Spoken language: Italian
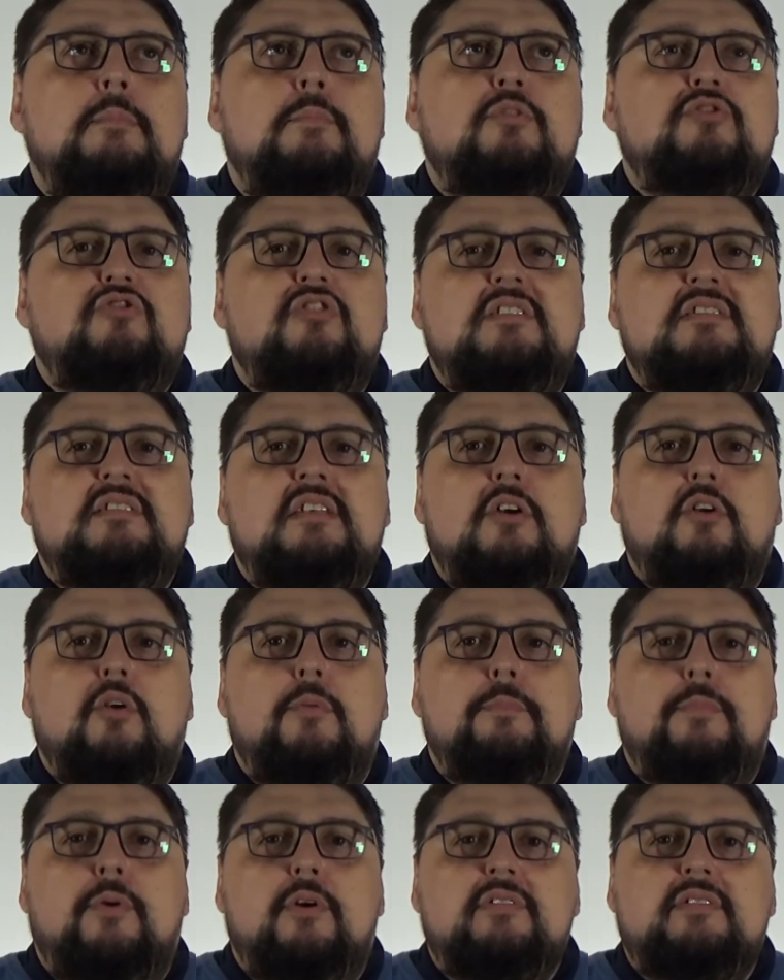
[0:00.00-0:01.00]
Possono essere
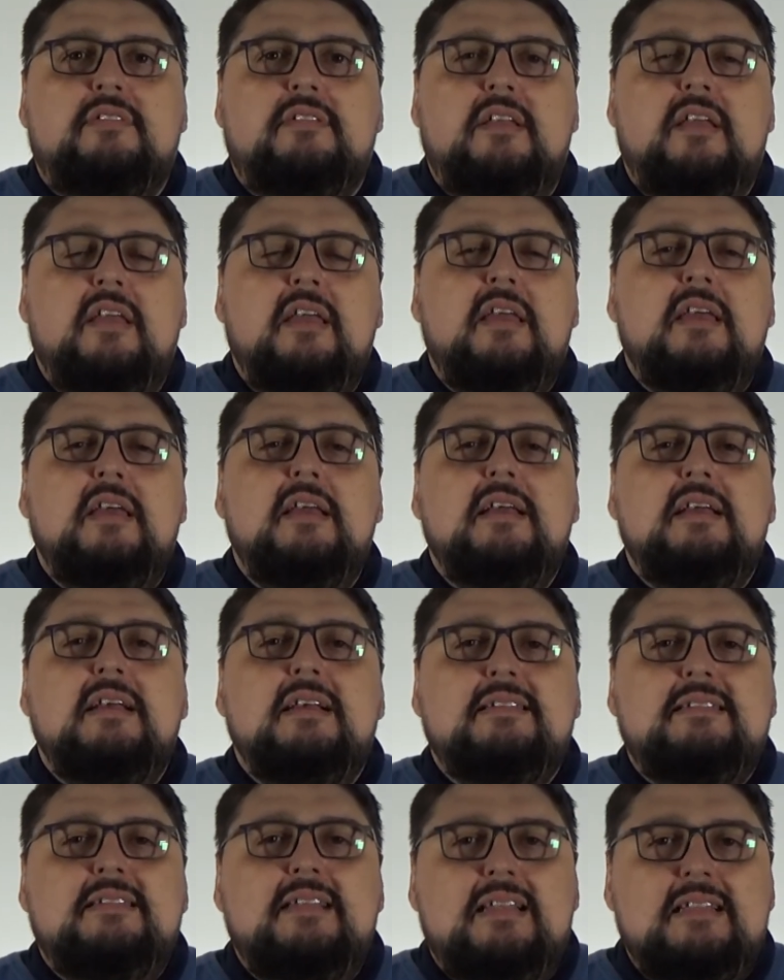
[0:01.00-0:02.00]
composti
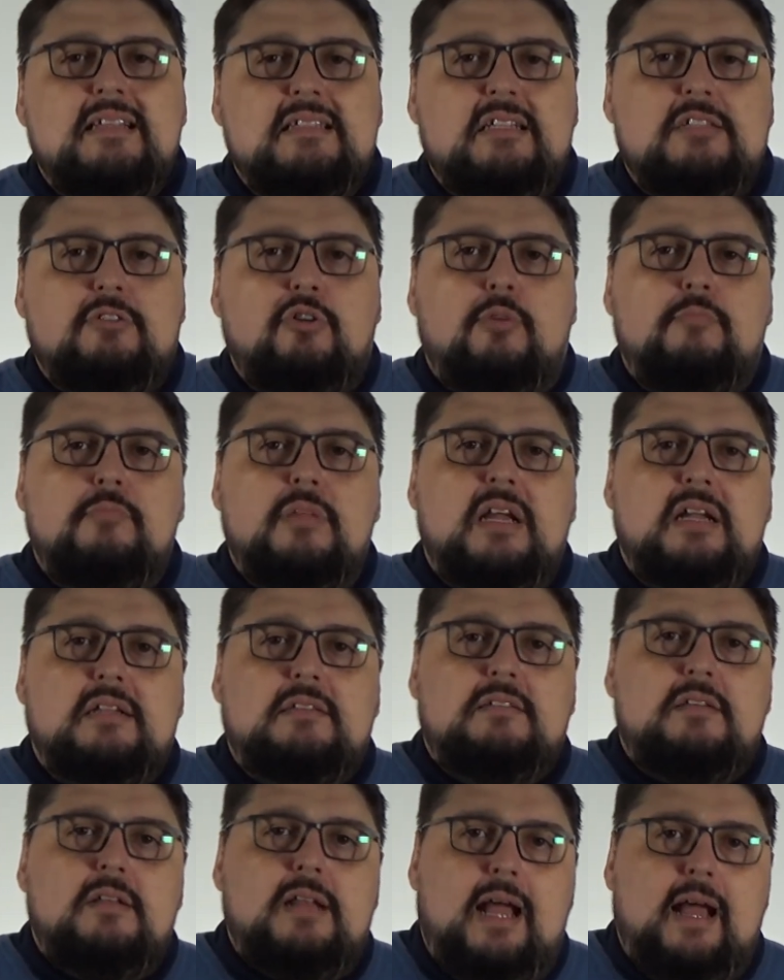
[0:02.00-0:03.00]
sia da titoli
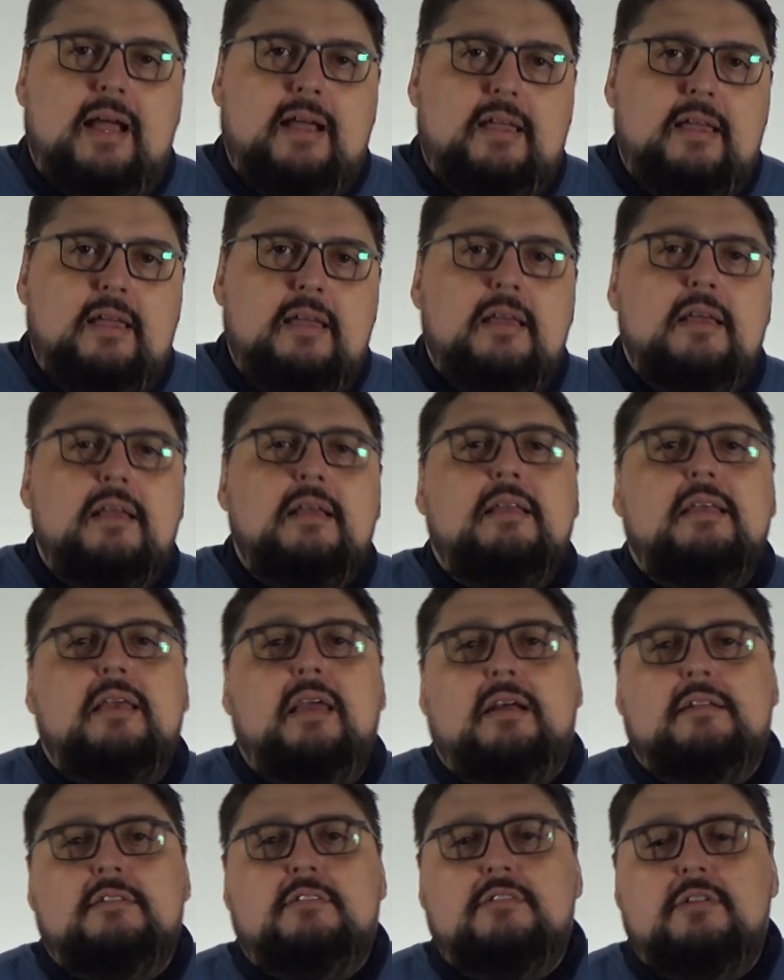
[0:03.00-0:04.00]
obbligazionari
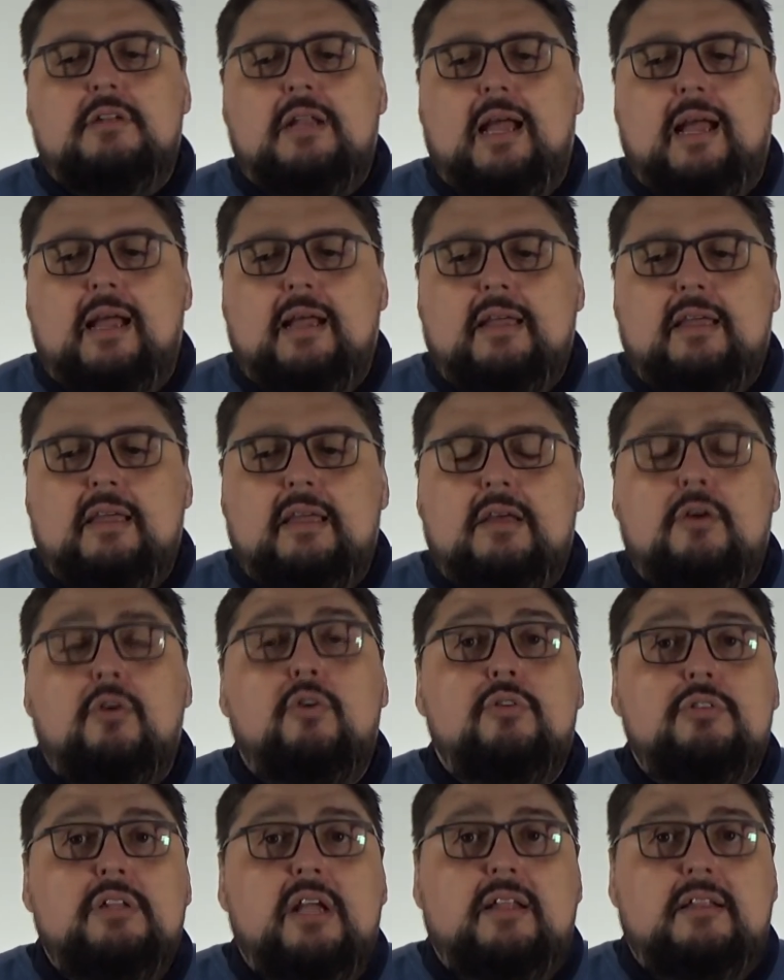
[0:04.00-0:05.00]
che azionari
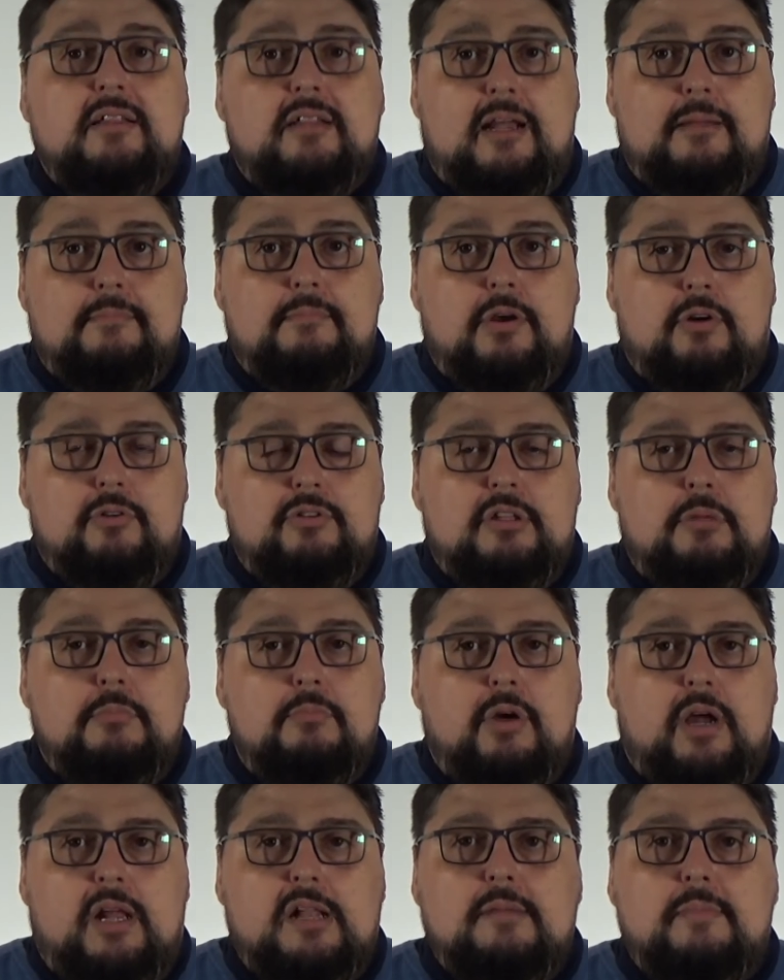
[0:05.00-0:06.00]
o da entrambi
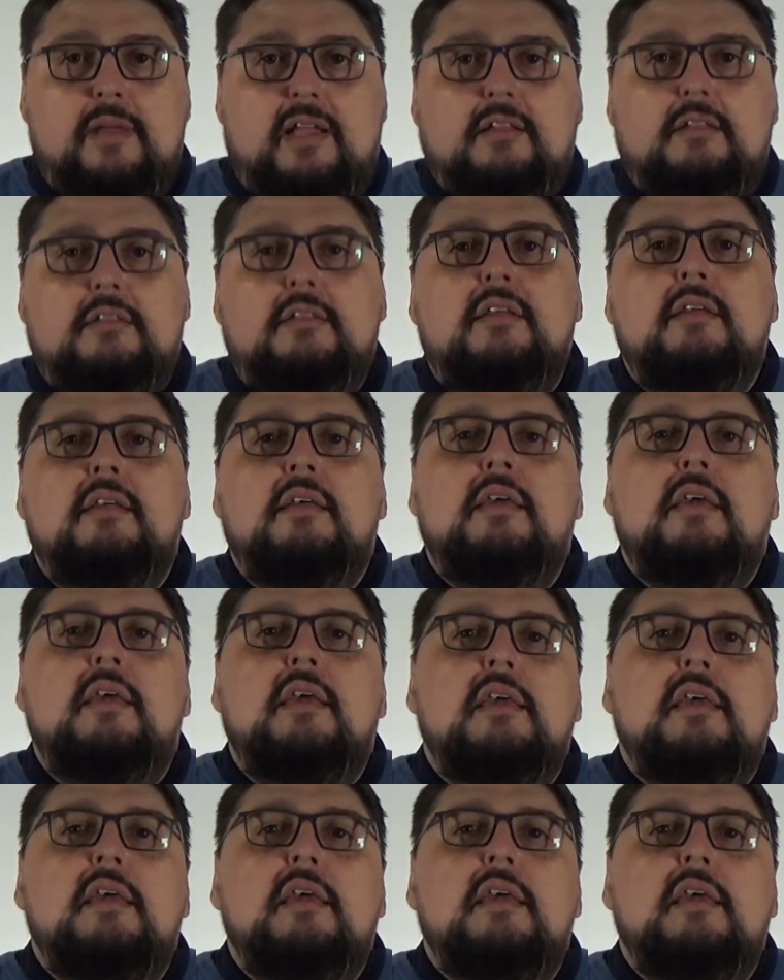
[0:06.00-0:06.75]
contemporaneamente.